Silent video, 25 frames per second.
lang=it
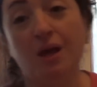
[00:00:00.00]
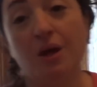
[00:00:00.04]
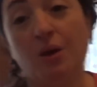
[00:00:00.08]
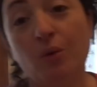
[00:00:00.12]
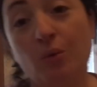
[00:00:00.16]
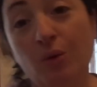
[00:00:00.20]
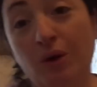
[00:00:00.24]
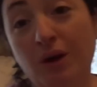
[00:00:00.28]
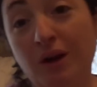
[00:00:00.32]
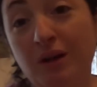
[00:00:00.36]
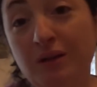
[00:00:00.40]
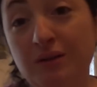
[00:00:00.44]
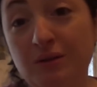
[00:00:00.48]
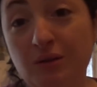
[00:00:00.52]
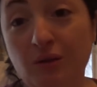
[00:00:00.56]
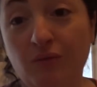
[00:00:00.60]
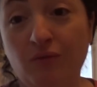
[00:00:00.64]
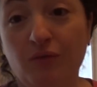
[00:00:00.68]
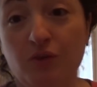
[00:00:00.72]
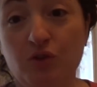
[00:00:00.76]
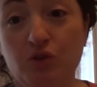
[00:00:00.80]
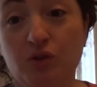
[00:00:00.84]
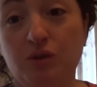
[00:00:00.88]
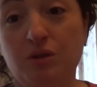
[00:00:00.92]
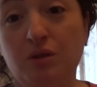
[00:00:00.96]
quell'altra
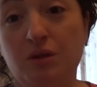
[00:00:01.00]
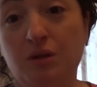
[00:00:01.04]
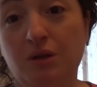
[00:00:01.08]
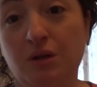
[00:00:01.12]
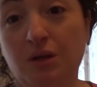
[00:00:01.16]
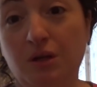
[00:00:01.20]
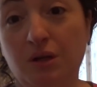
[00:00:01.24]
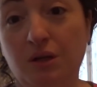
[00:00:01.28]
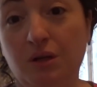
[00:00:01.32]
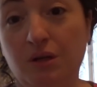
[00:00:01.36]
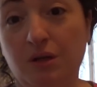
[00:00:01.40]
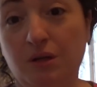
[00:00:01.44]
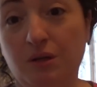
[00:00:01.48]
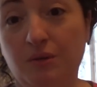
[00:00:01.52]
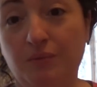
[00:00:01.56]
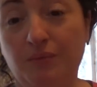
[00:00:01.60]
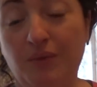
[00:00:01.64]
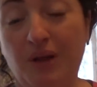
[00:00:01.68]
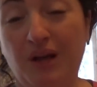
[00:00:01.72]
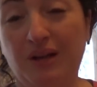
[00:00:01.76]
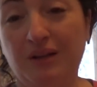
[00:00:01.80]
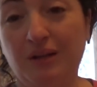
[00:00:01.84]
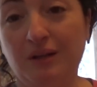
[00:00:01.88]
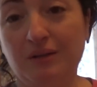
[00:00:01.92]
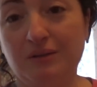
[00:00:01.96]
invece della,
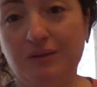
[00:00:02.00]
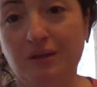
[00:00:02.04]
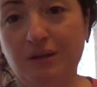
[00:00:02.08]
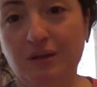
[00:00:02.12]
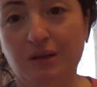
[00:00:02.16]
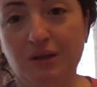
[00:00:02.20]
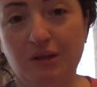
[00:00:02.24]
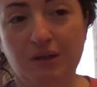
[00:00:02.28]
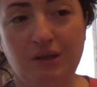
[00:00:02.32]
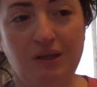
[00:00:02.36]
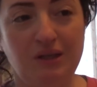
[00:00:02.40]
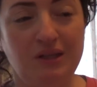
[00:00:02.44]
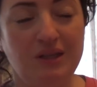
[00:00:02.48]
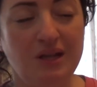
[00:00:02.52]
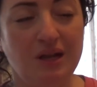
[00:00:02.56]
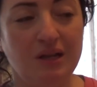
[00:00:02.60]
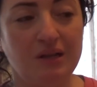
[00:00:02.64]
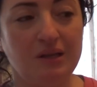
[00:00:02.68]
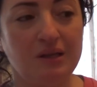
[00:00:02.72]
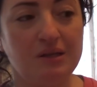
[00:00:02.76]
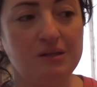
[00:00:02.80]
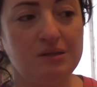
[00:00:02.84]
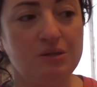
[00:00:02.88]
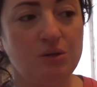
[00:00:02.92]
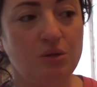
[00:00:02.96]
ad alta
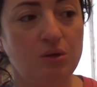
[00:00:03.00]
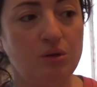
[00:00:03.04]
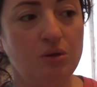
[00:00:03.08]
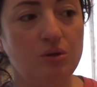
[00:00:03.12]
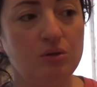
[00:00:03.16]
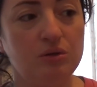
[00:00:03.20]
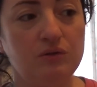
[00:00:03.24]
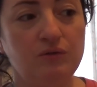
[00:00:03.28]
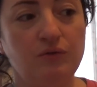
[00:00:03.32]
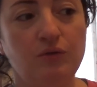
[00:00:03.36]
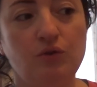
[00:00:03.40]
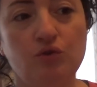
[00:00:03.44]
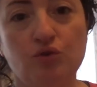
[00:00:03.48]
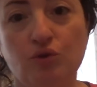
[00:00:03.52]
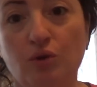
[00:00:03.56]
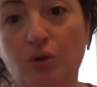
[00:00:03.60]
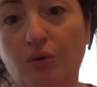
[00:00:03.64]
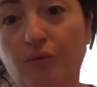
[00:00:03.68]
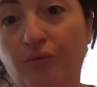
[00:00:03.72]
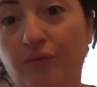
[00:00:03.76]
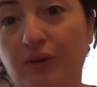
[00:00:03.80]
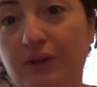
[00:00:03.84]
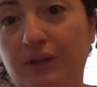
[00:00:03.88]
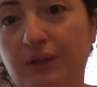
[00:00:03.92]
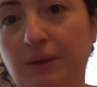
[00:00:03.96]
idratazione dello sfincero l'ho
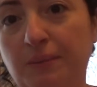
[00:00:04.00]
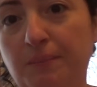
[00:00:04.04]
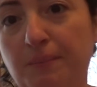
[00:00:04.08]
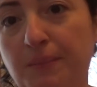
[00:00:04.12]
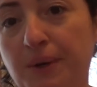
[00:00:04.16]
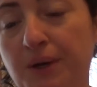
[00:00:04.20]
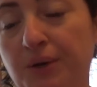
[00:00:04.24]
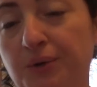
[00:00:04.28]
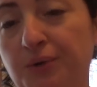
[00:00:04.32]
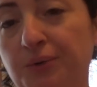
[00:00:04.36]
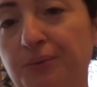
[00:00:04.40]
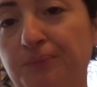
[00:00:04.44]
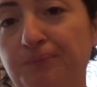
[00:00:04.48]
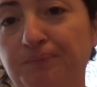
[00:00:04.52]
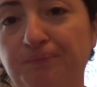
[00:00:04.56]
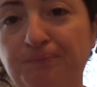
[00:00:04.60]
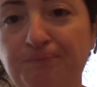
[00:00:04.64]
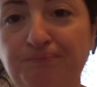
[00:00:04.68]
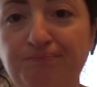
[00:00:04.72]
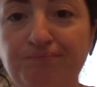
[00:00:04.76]
fatta a mano